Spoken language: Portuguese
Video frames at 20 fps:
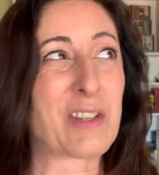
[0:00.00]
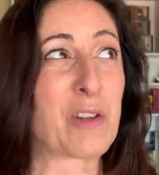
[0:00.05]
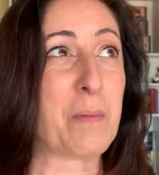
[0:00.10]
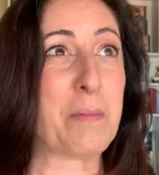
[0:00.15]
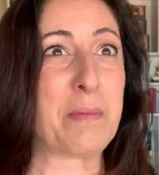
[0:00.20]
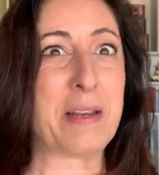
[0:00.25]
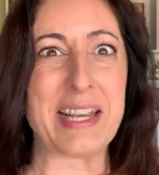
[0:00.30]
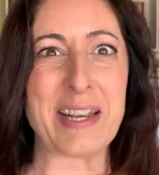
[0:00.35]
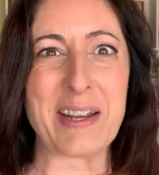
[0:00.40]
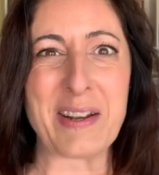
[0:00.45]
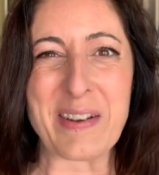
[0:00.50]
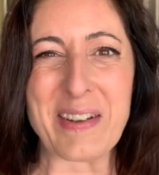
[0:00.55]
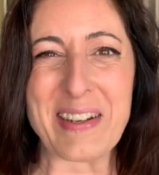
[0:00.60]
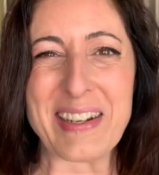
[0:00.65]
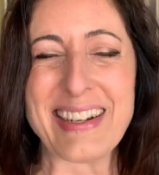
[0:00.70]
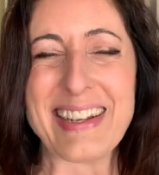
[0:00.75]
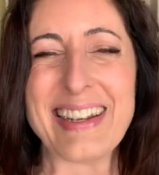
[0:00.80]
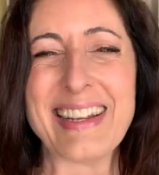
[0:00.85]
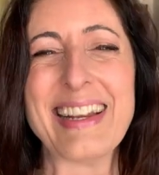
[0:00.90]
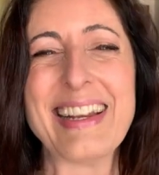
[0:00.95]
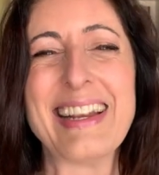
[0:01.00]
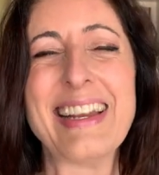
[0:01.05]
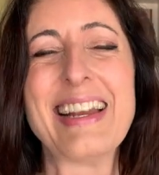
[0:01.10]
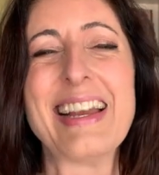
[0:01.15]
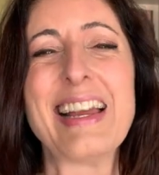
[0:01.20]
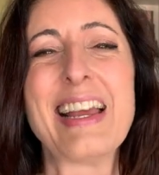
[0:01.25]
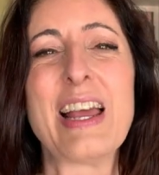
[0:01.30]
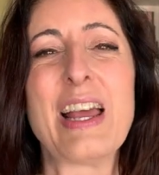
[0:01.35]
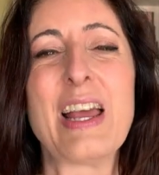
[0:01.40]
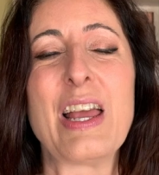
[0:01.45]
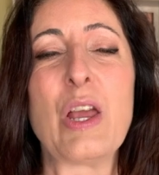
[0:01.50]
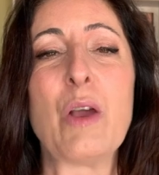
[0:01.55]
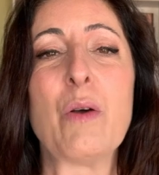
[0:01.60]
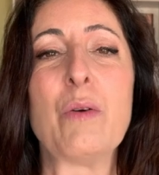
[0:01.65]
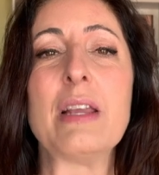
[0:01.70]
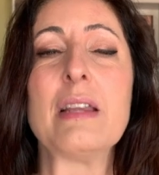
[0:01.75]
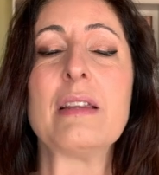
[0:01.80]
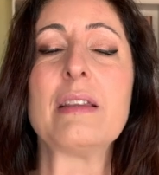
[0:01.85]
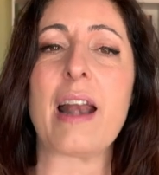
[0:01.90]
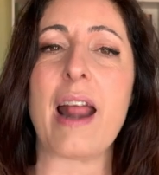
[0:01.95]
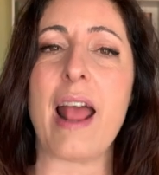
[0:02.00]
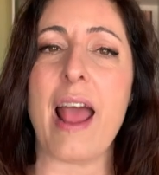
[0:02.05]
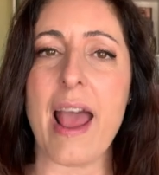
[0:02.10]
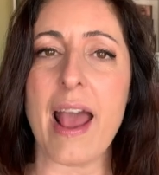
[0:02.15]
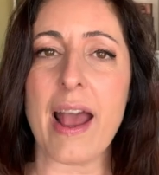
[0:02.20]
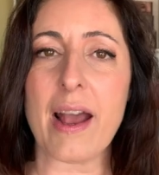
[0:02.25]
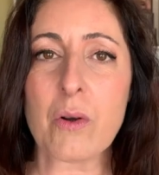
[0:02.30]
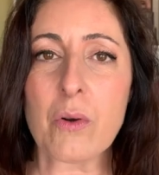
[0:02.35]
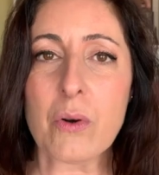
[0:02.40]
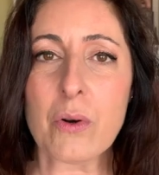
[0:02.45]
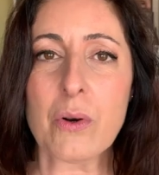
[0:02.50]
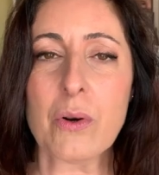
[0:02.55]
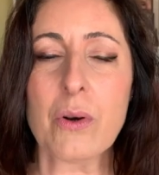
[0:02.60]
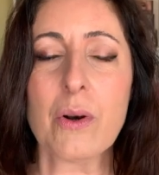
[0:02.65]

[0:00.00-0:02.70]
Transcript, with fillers: domingo, eu entrego